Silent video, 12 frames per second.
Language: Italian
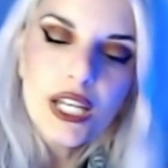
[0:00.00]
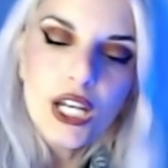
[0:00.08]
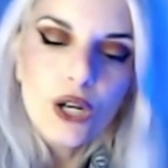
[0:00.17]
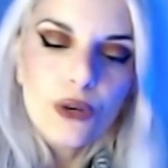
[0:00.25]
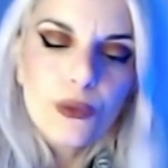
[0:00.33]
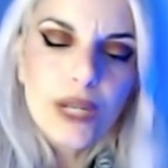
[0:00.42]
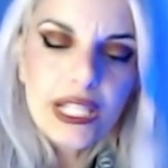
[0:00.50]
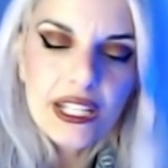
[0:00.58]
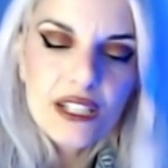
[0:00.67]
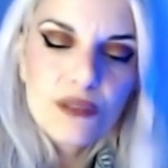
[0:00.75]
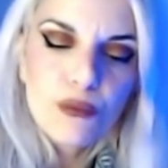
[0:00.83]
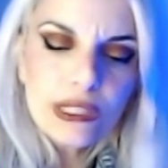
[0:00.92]
Quindi
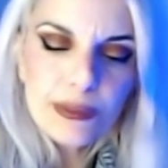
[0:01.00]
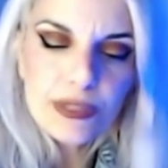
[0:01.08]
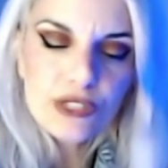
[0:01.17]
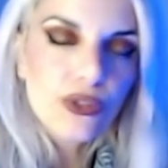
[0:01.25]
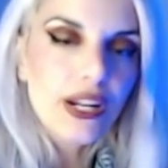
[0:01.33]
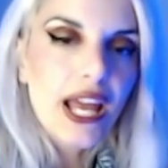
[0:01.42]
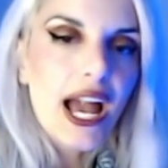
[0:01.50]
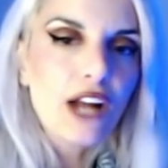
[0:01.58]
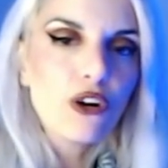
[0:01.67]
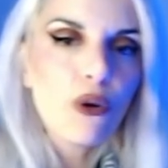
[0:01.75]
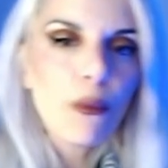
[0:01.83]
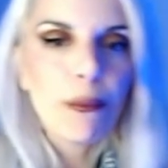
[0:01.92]
molte persone hanno
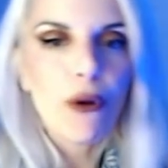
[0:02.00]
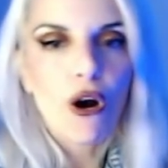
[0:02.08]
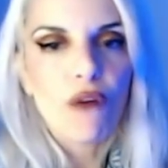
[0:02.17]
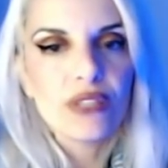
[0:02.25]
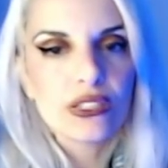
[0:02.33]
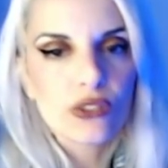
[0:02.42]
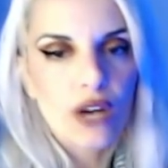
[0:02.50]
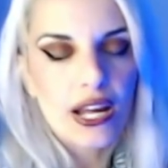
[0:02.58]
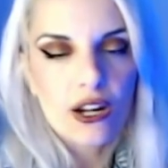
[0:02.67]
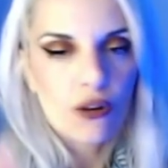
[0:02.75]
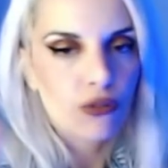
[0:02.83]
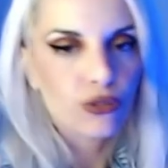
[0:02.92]
un po', visto erano
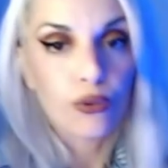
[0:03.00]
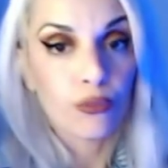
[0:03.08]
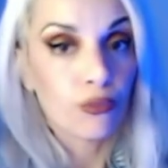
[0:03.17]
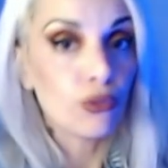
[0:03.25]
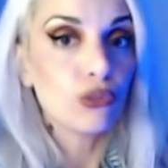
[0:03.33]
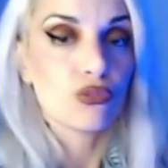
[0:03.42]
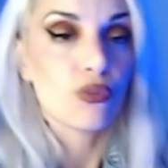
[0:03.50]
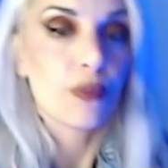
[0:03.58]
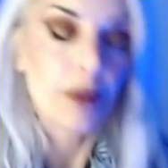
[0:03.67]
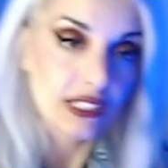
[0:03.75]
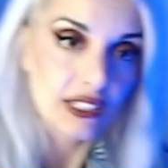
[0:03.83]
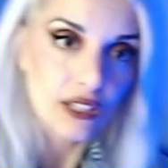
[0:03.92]
molto sorprese
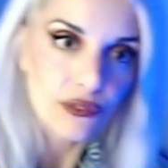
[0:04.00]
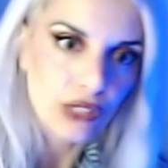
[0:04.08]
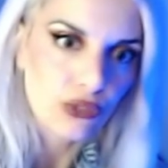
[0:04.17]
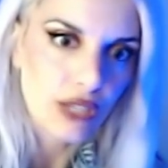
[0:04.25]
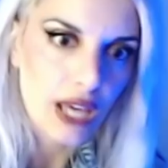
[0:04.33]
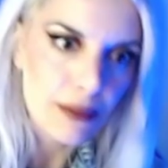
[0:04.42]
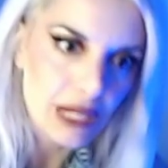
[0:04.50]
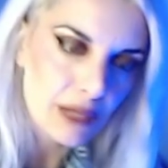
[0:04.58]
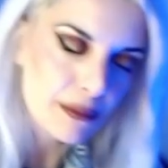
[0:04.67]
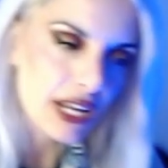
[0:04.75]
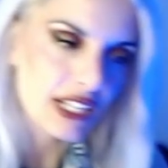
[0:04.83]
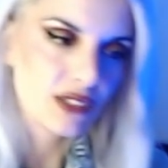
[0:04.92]
del fatto che Emily in
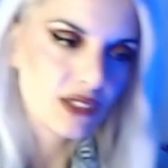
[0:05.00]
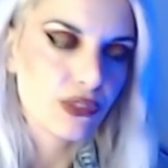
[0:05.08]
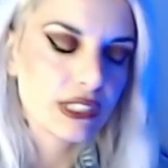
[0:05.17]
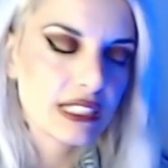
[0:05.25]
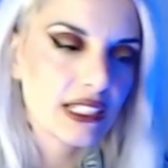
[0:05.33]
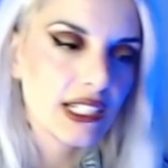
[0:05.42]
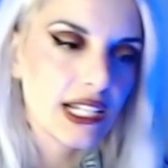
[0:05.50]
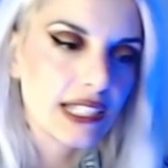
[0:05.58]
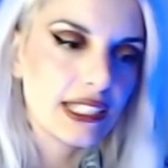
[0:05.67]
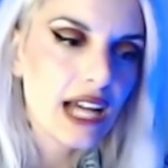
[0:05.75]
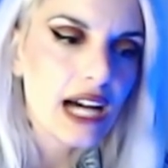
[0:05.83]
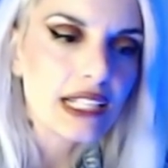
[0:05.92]
Paris fosse stata
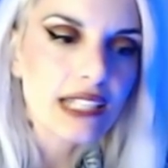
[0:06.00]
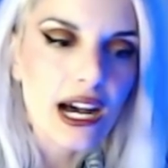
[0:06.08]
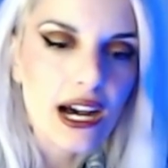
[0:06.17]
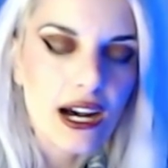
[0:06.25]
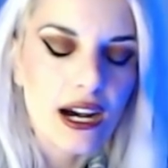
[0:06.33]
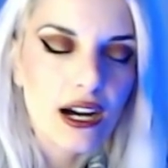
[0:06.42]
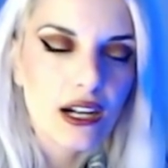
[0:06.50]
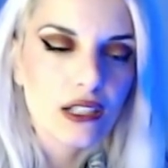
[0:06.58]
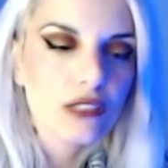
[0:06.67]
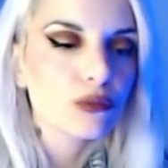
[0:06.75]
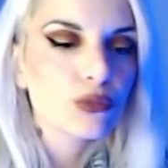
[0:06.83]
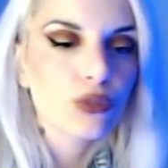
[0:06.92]
candidata a
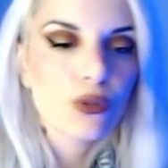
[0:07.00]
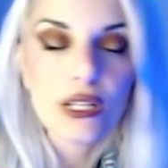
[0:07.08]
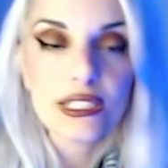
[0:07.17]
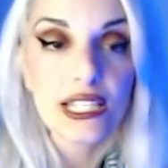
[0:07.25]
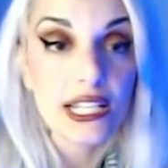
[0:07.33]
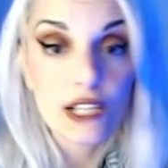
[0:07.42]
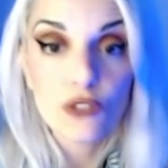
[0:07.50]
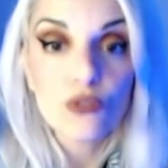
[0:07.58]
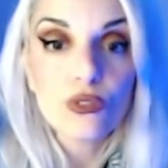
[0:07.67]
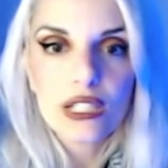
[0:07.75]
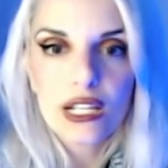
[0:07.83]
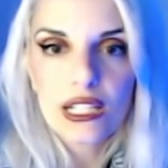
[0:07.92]
una serie che non
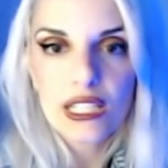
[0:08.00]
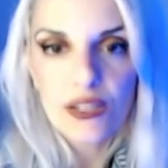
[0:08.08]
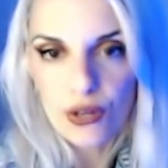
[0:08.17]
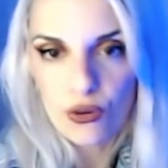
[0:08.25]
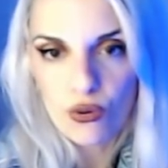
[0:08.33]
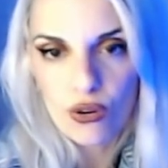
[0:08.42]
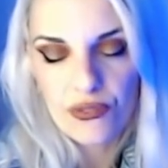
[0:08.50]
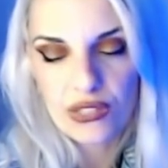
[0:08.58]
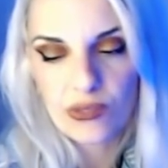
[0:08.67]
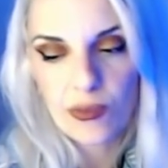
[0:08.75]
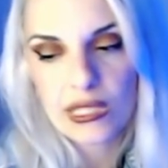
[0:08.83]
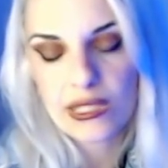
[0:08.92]
credevano
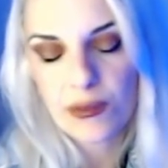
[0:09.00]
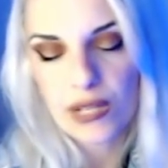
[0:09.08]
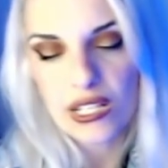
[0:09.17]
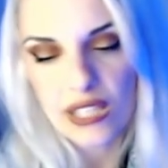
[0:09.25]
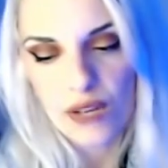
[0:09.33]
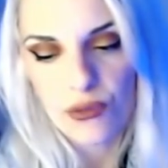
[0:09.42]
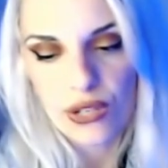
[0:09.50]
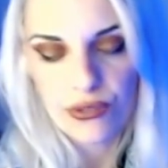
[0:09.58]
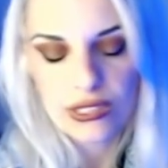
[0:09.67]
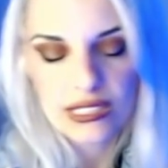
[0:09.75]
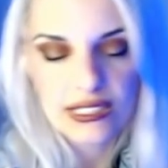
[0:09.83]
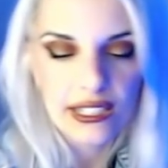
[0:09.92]
effettivamente meritevole, fosse
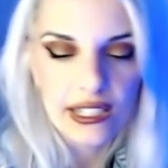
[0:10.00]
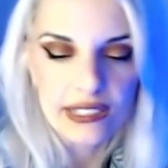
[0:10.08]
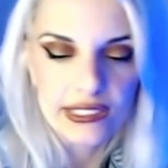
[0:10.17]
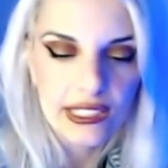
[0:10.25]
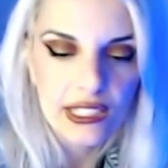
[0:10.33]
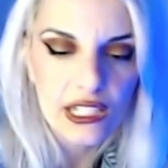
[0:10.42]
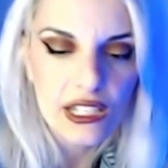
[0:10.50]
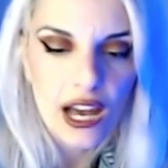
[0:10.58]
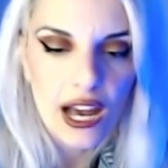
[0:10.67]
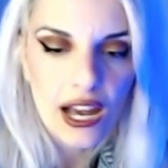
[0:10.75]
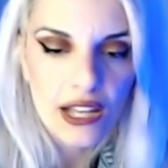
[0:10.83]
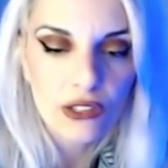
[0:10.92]
stata candidata
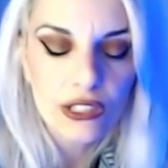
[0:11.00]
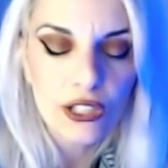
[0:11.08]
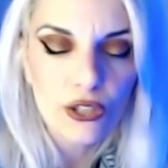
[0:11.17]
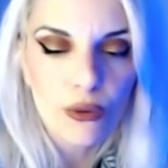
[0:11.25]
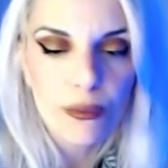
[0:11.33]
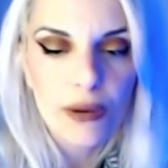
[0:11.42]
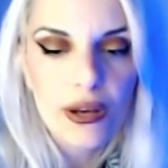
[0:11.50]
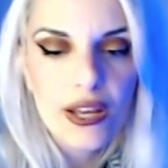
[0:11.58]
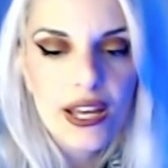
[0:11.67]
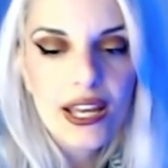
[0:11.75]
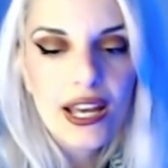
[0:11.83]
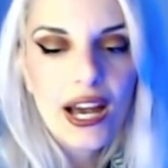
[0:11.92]
ai Golden Globe,
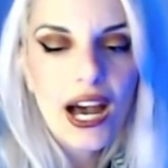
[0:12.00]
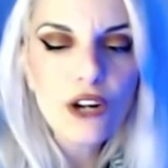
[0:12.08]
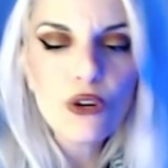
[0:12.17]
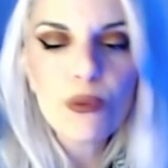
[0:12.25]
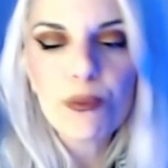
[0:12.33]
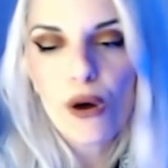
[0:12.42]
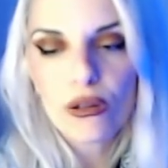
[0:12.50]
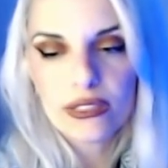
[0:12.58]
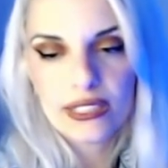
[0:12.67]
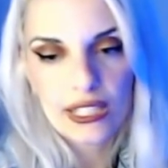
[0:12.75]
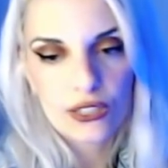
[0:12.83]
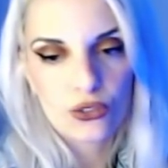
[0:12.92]
hanno un po'
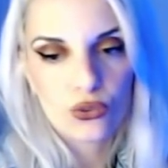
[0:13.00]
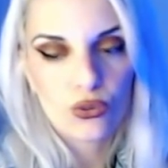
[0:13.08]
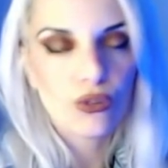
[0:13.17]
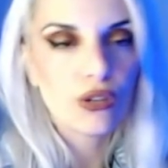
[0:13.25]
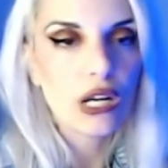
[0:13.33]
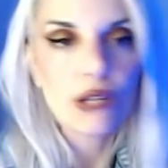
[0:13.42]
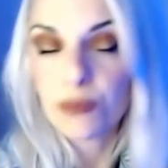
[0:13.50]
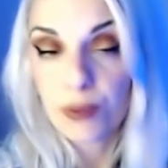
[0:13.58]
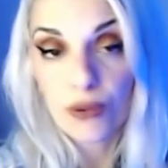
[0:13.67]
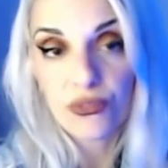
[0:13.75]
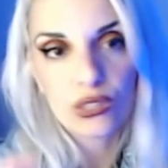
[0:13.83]
detto, hanno un po' fatto